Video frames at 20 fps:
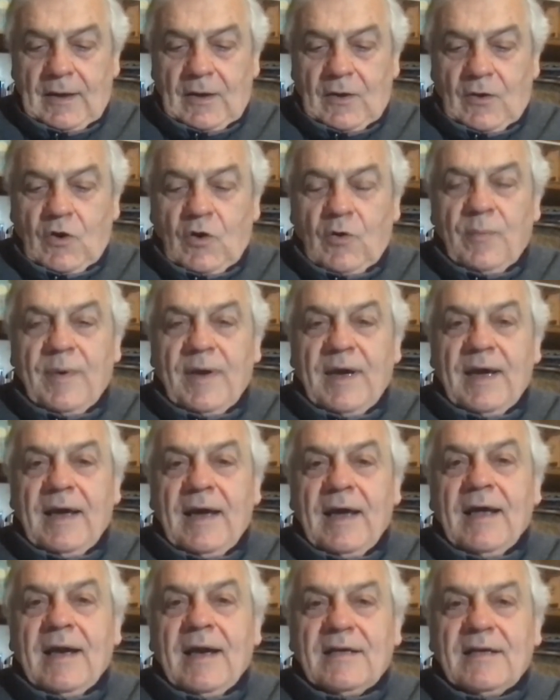Come
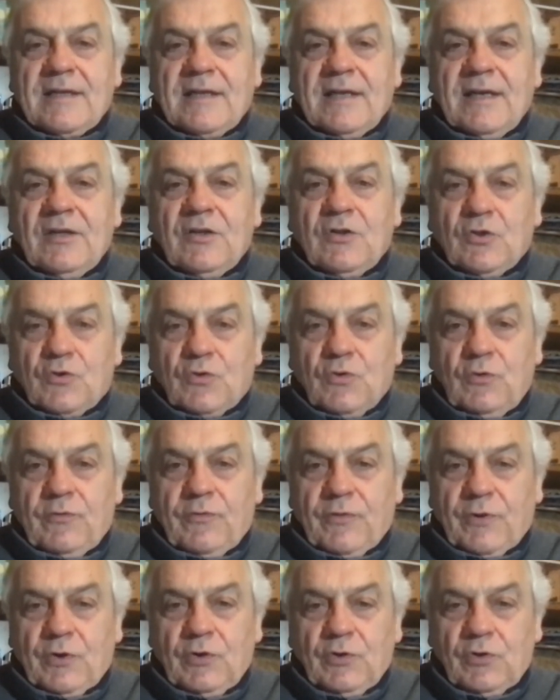era scritto sul
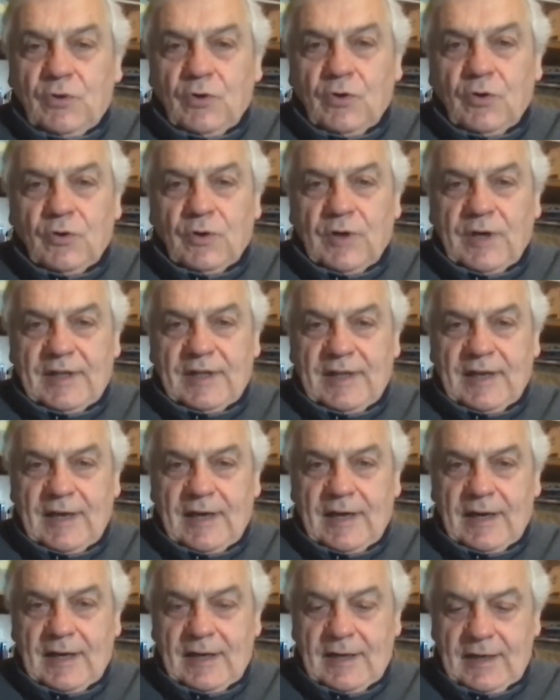frontone
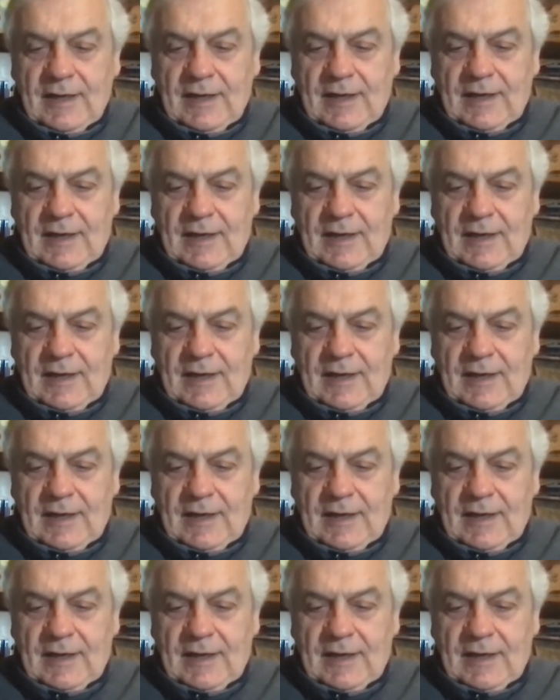del